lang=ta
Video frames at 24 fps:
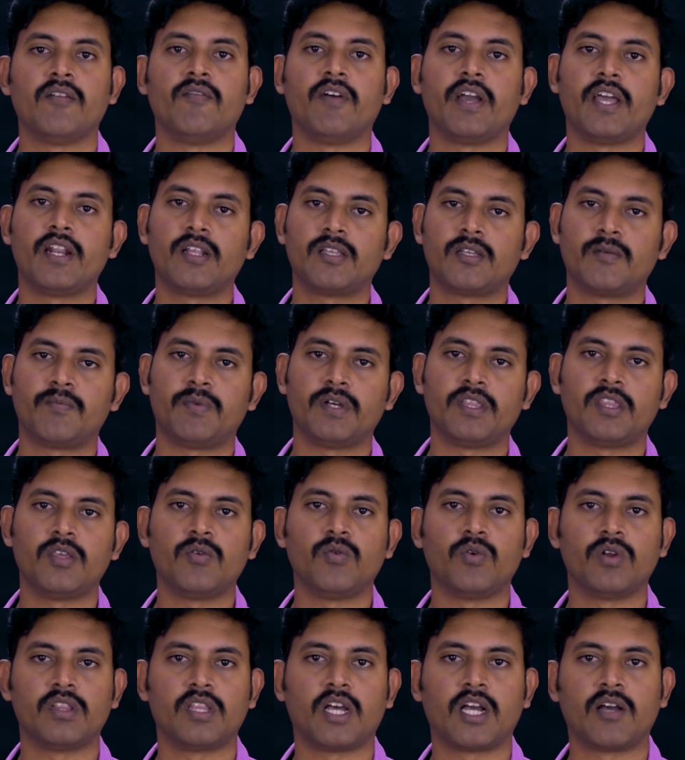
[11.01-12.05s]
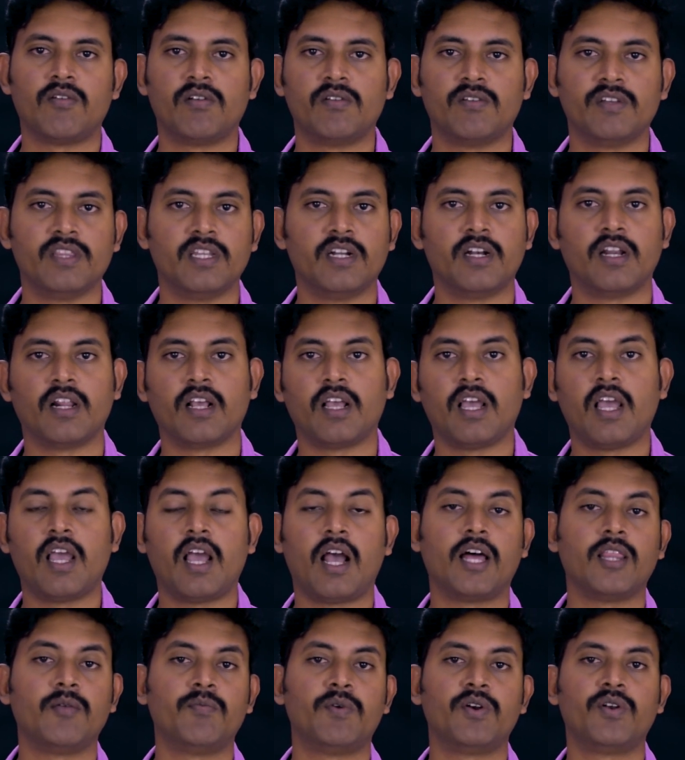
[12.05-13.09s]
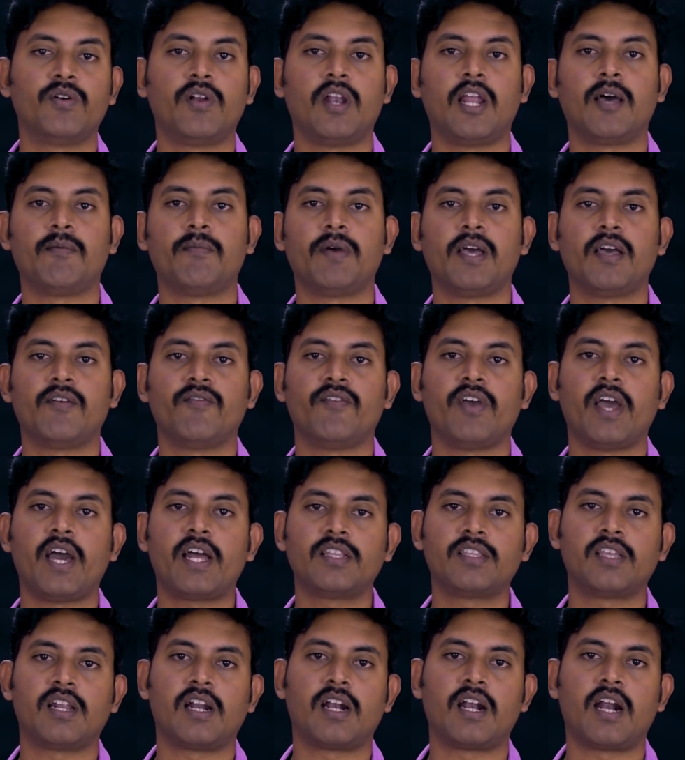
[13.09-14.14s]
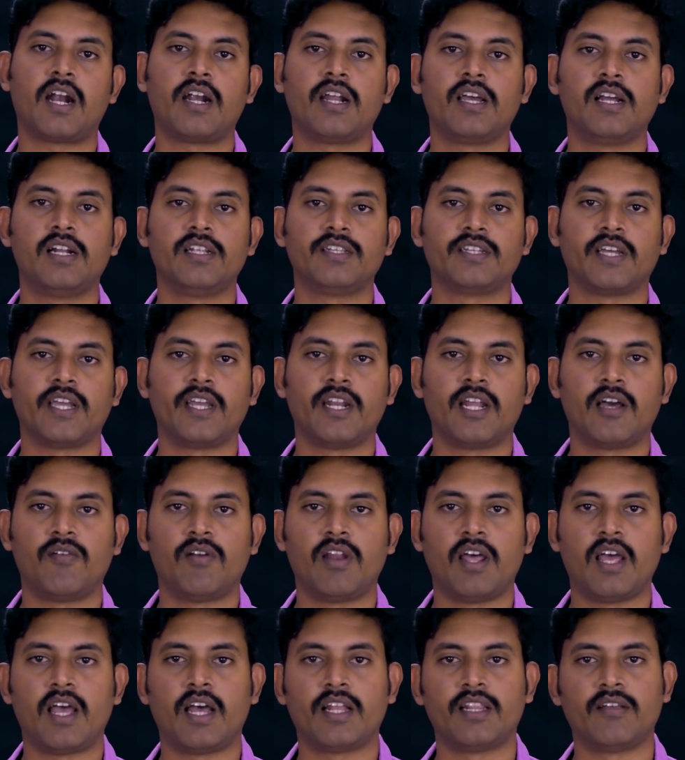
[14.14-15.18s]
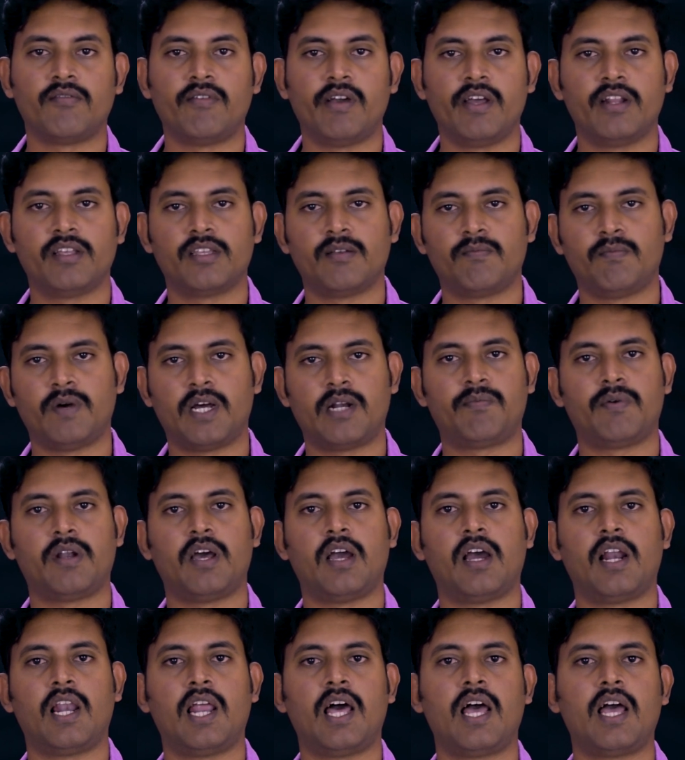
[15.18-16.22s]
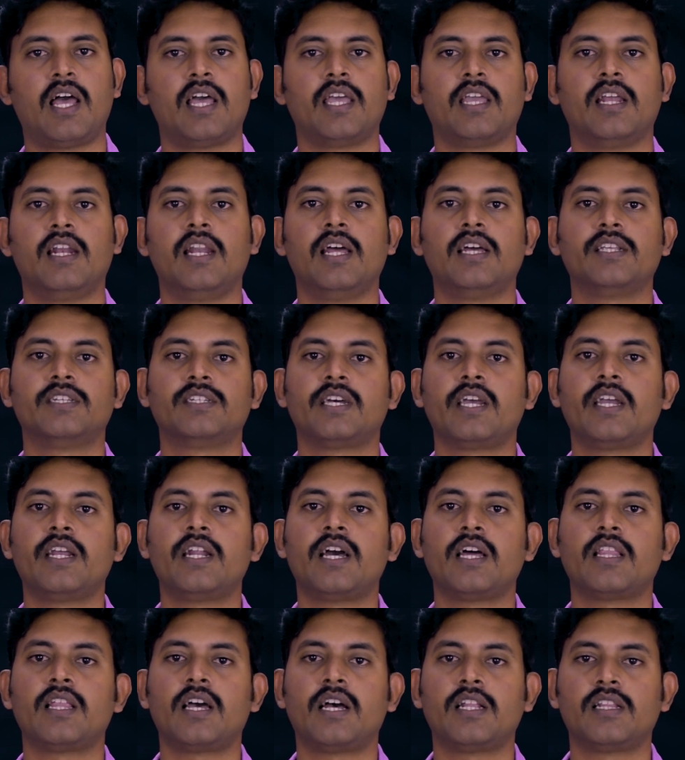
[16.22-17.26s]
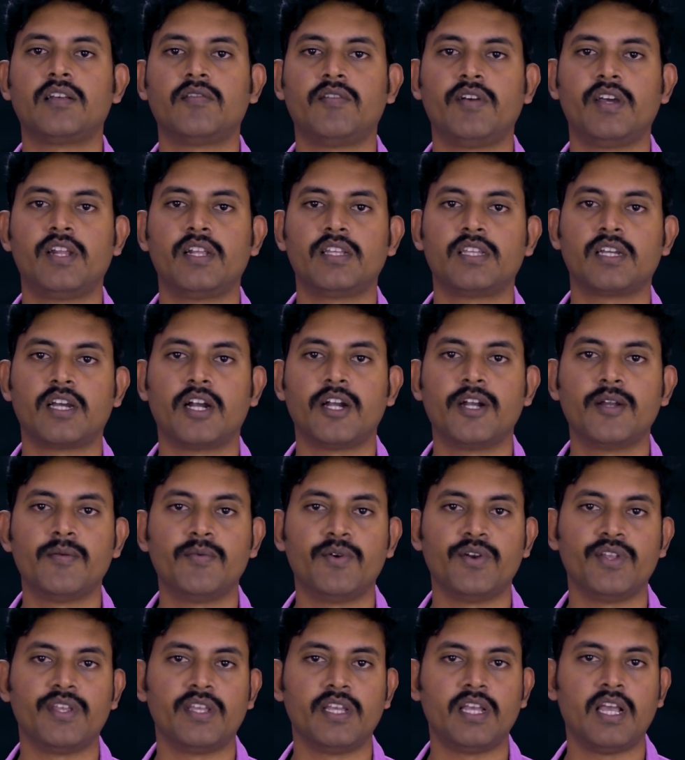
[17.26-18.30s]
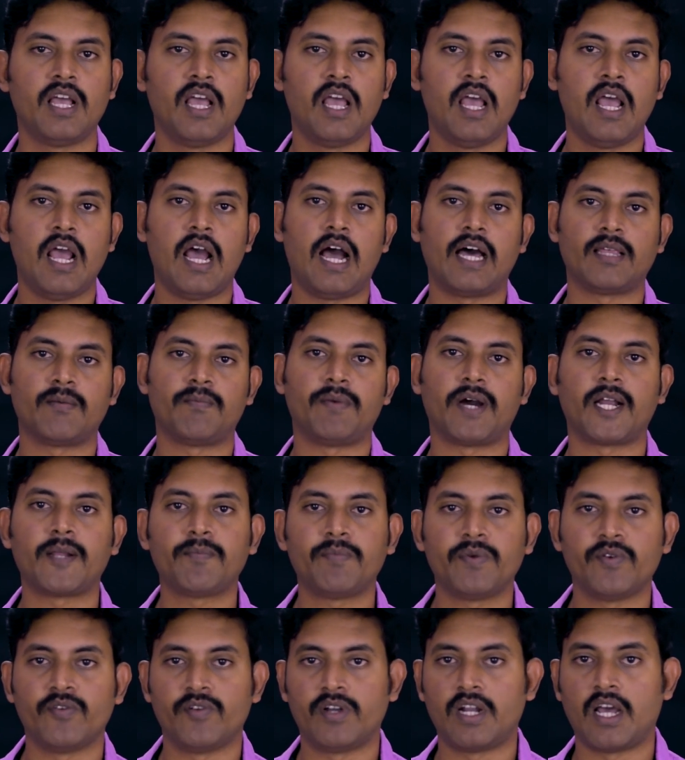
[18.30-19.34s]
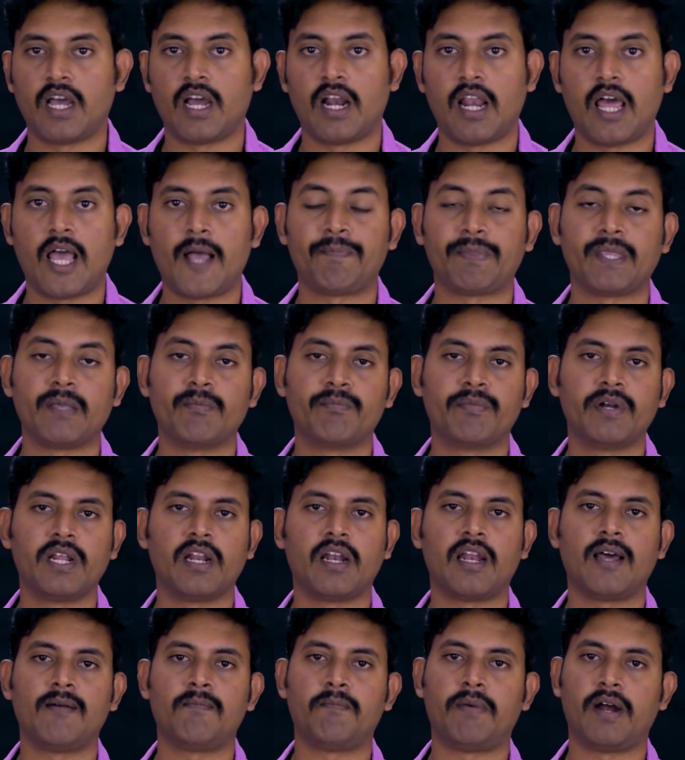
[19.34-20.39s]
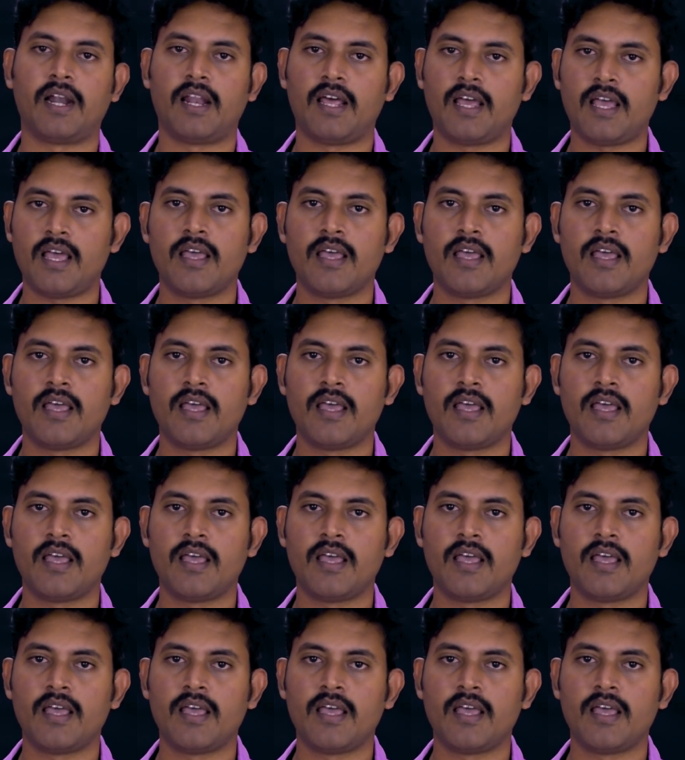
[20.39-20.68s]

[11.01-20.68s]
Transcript: வைரஸை பற்றி ஒரு தகவல் வந்துட்டுருக்கு அது மட்டும் இல்லாமல் வேறு சில நாடுகள் சைனாவில் அந்த வைரஸை பரப்புனாங்களா இல்லை சைனா தான் அந்த வைரஸை கண்டுபிடிச்சி அதை பரப்பி விட்டாங்களா இப்படிலாம் பல